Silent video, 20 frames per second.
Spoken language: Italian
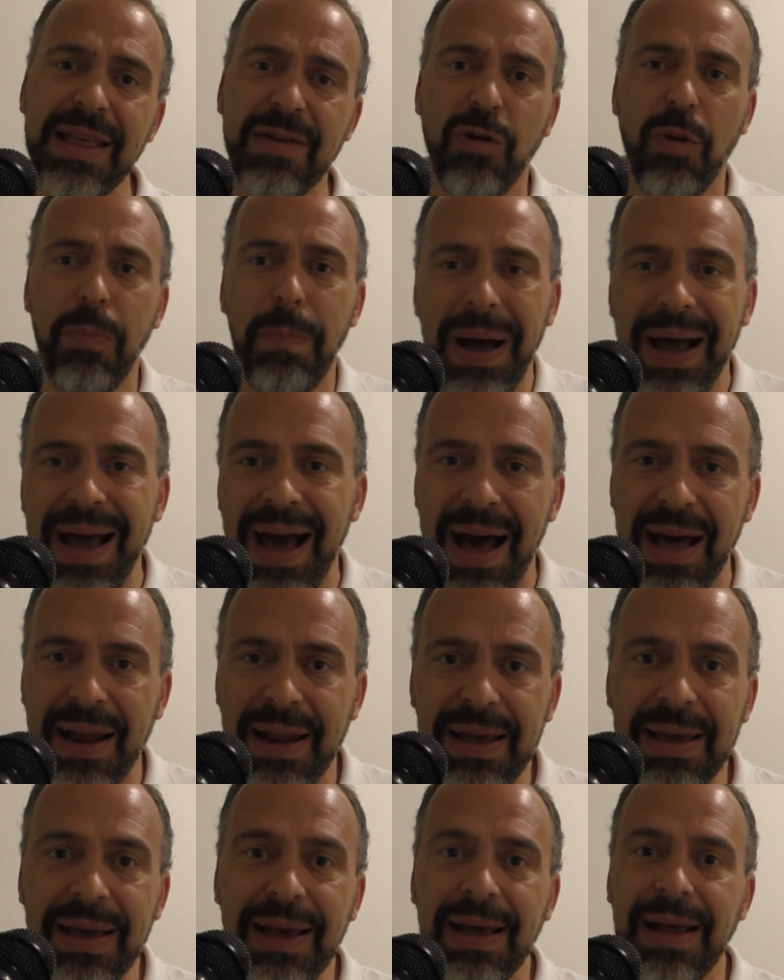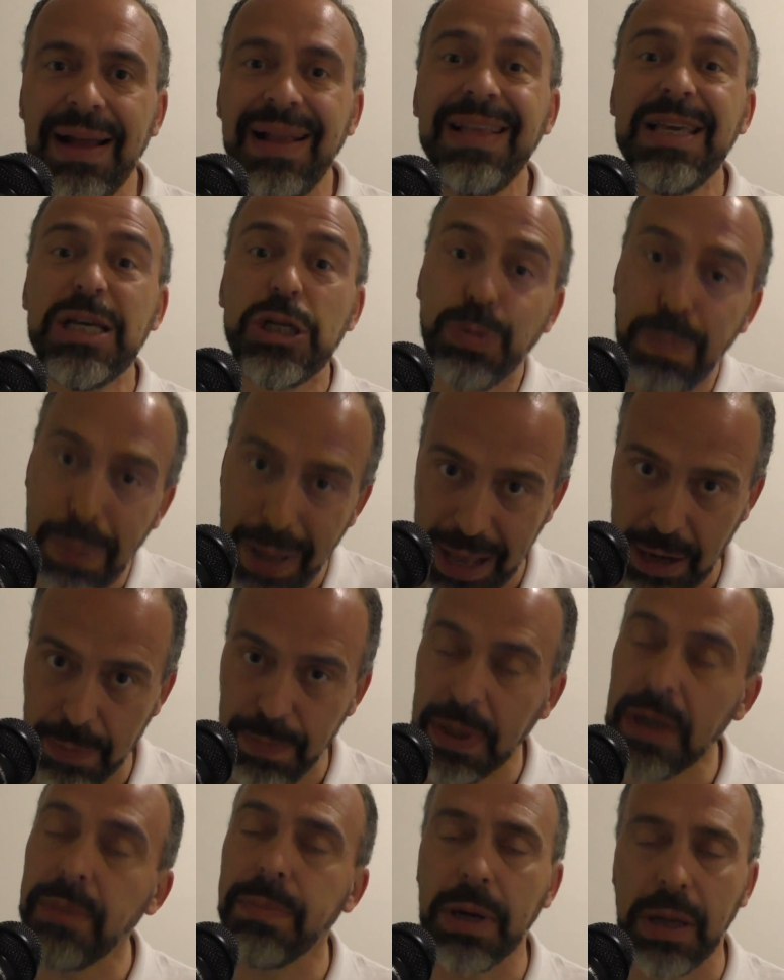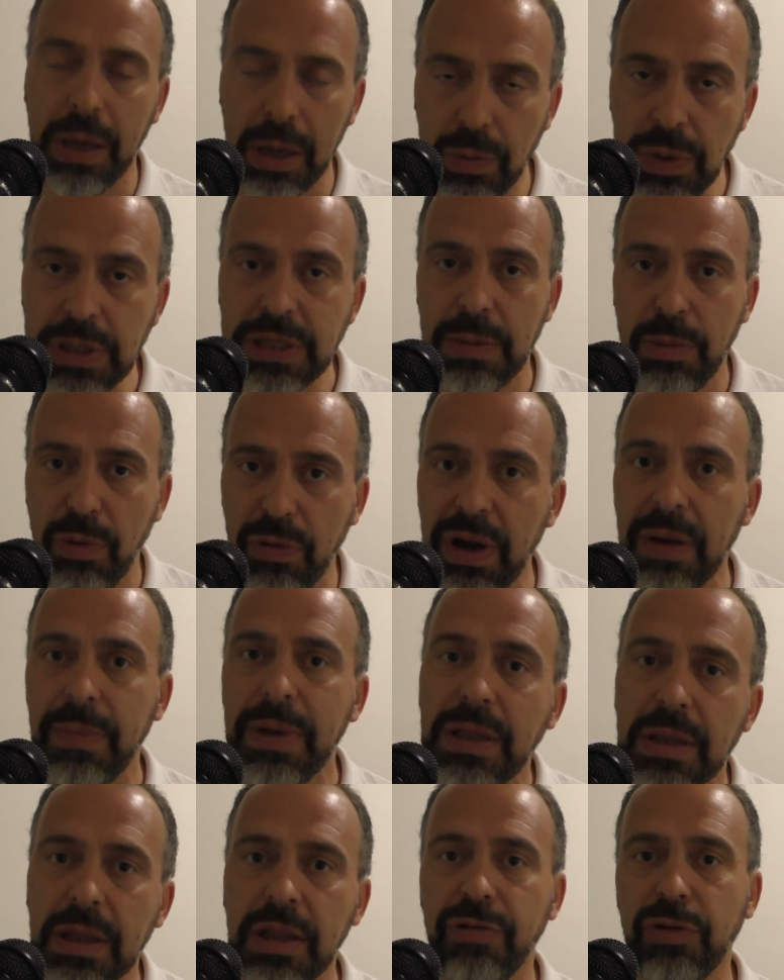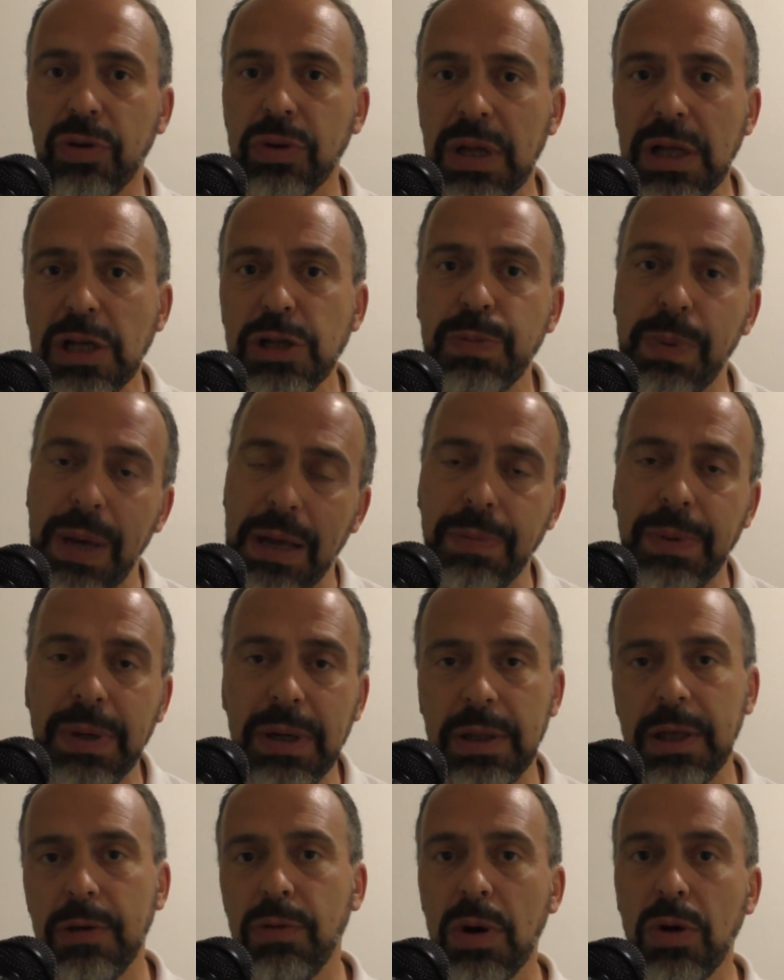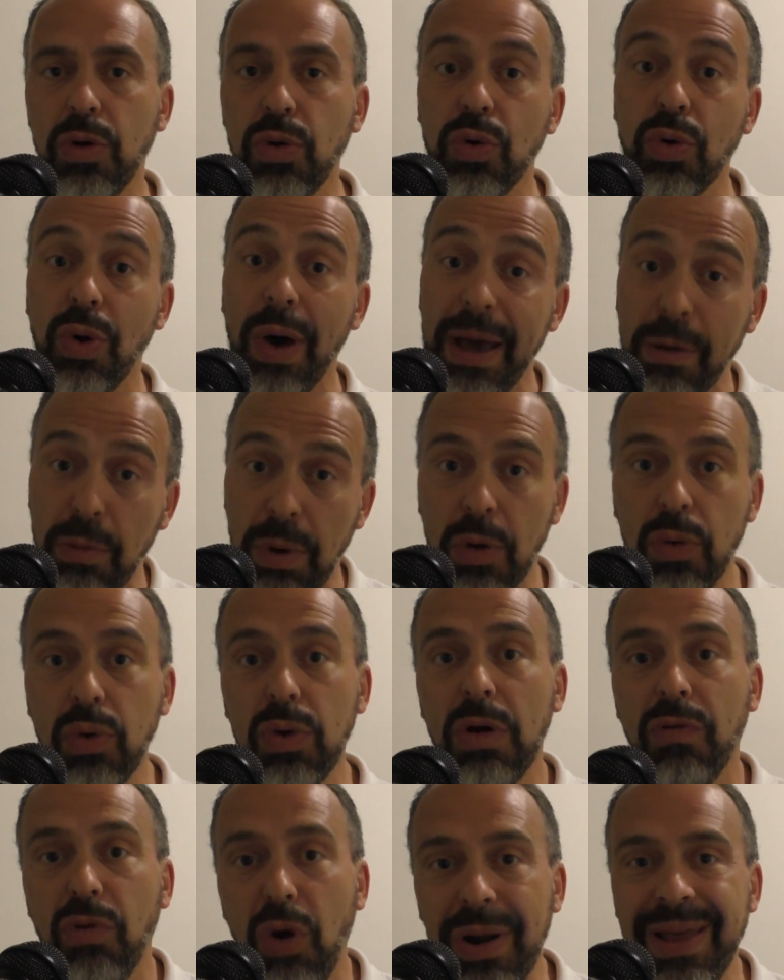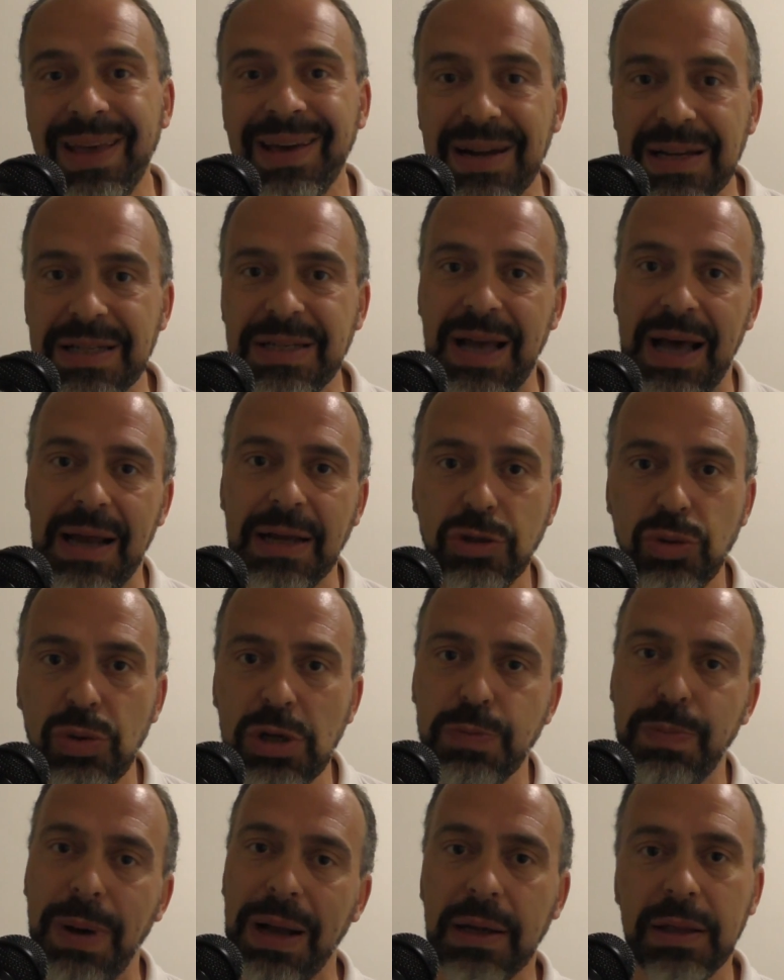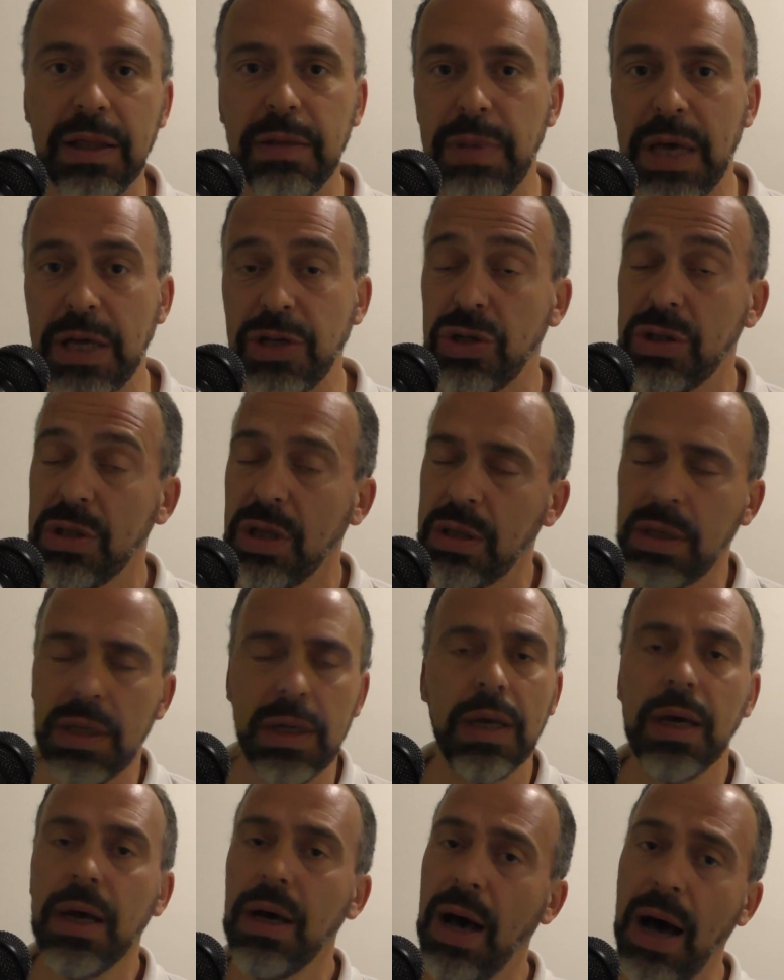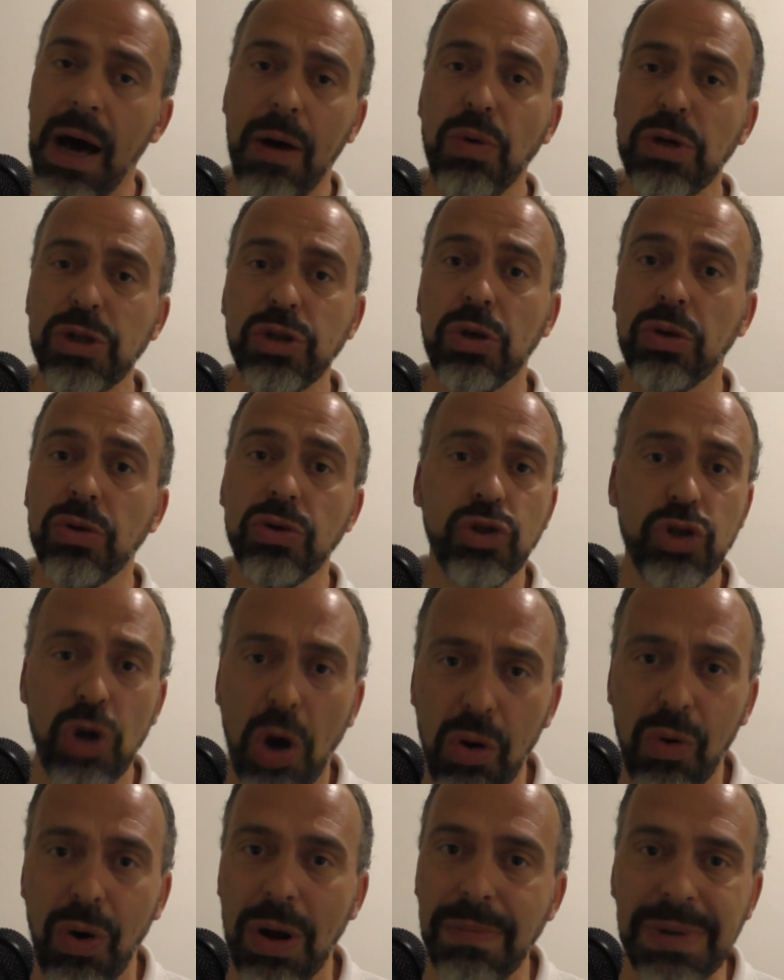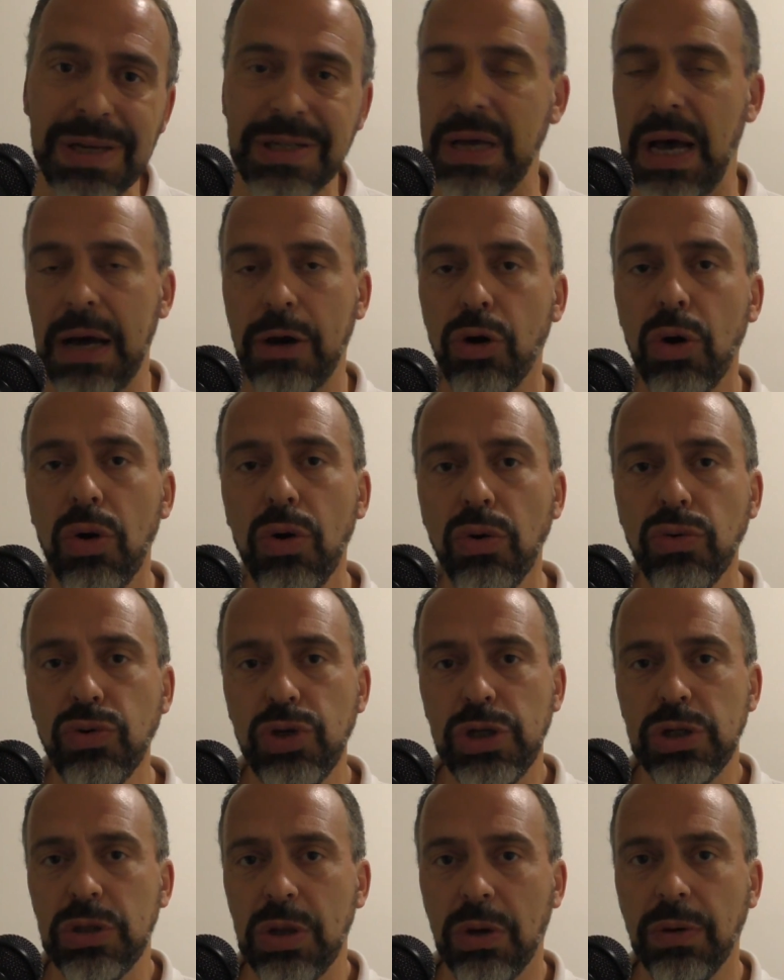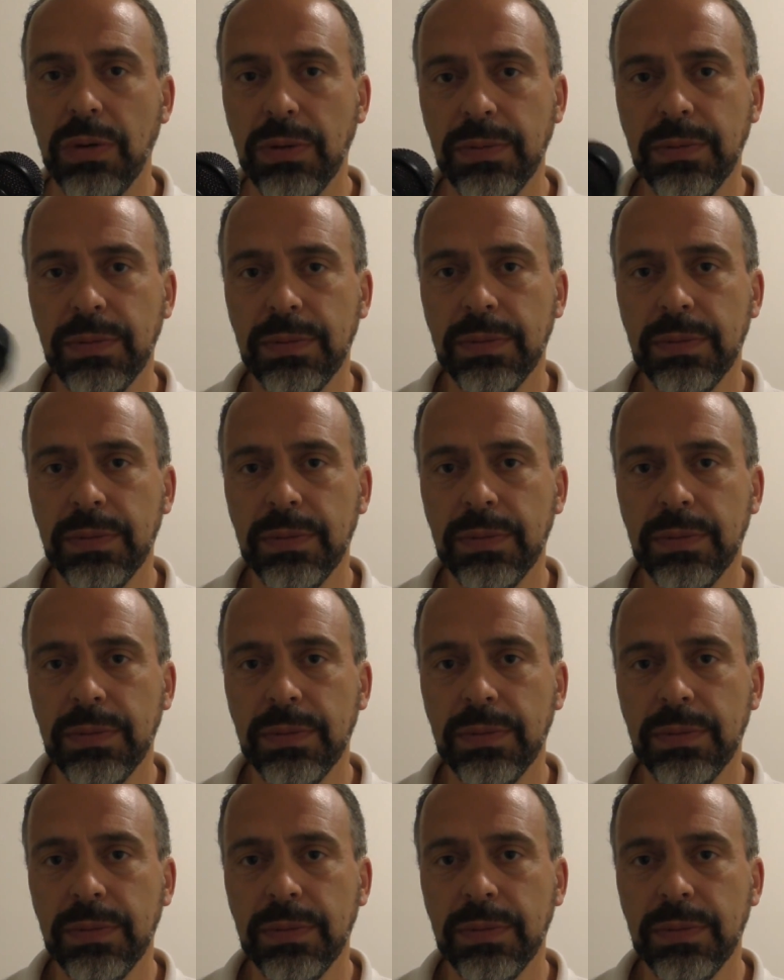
devo pagare gli sperperi, perché qui siamo veramente di fronte agli sperperi di qualcuno e qualcuno vuole ingrassare sulle spalle dei miei cittadini. A questo gioco al massacro non ci sto.